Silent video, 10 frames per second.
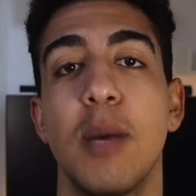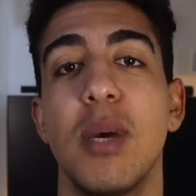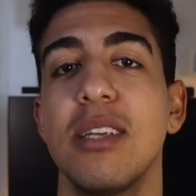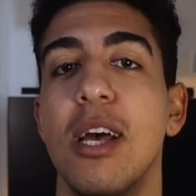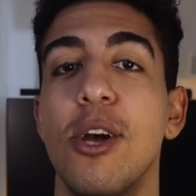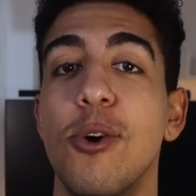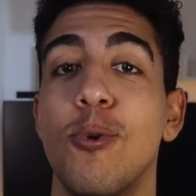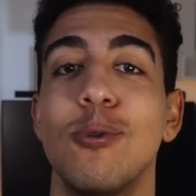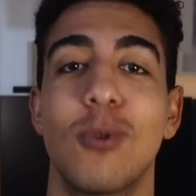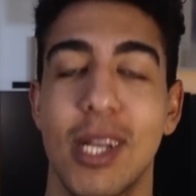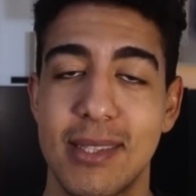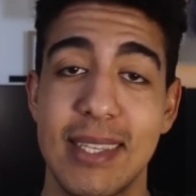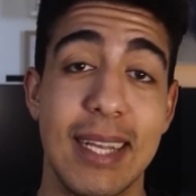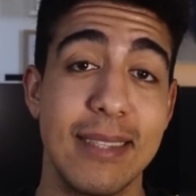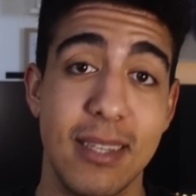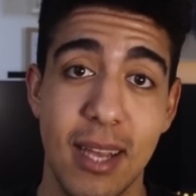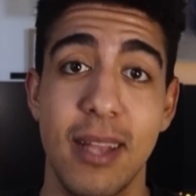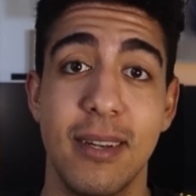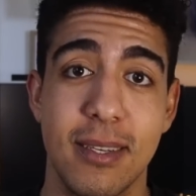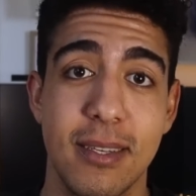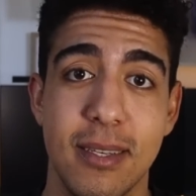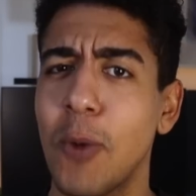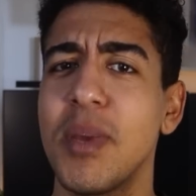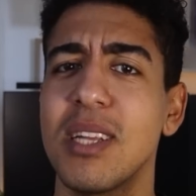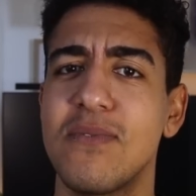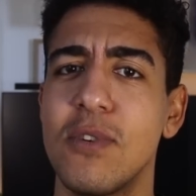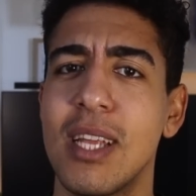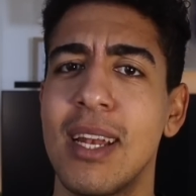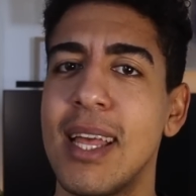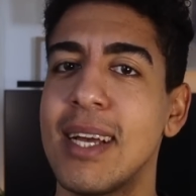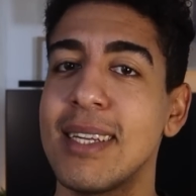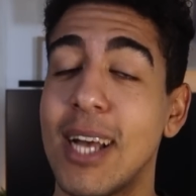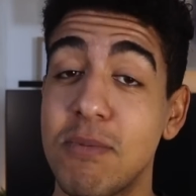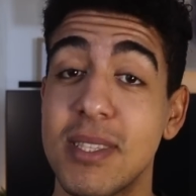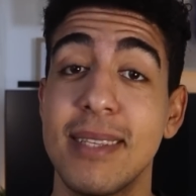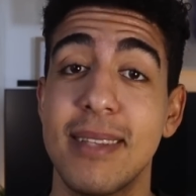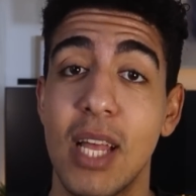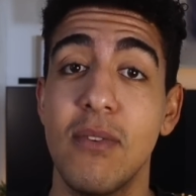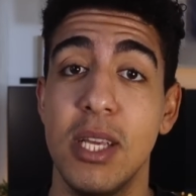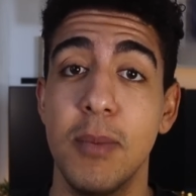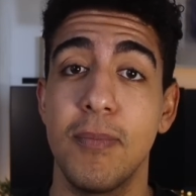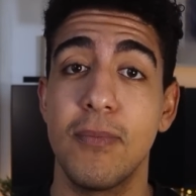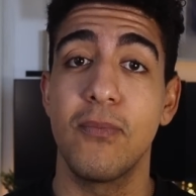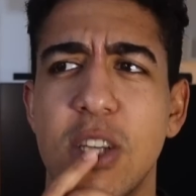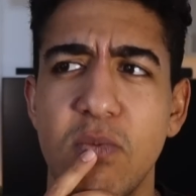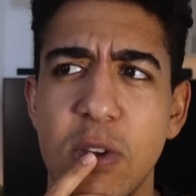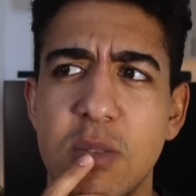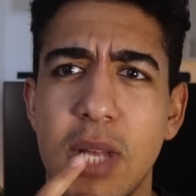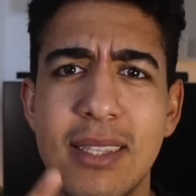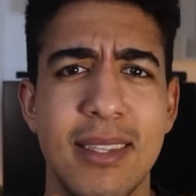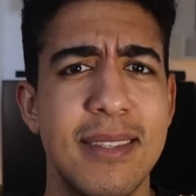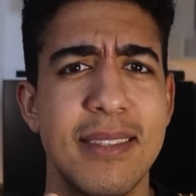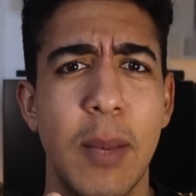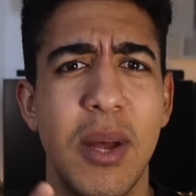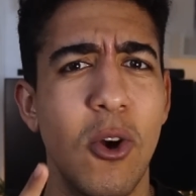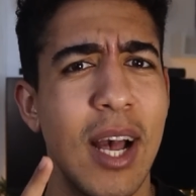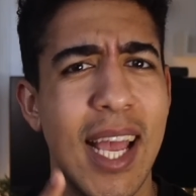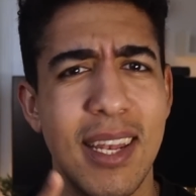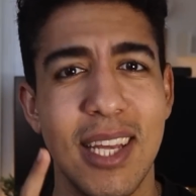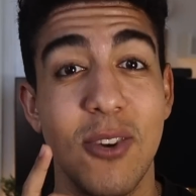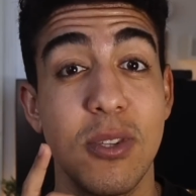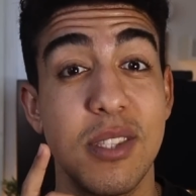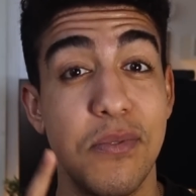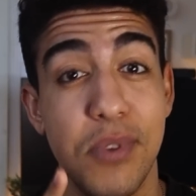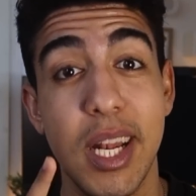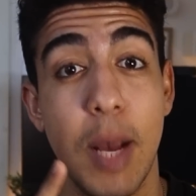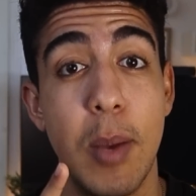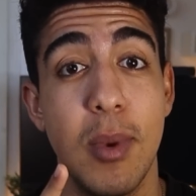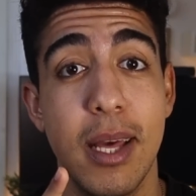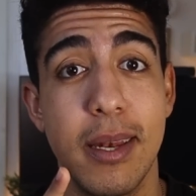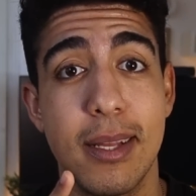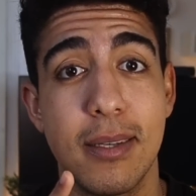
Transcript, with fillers: Rabatt und du kannst das Ganze teilen. Glaub mir, das wird dein Lernen aufs nächste Level heben. Schauen wir uns als nächstes aber noch einen der größten Fehler beim Lernen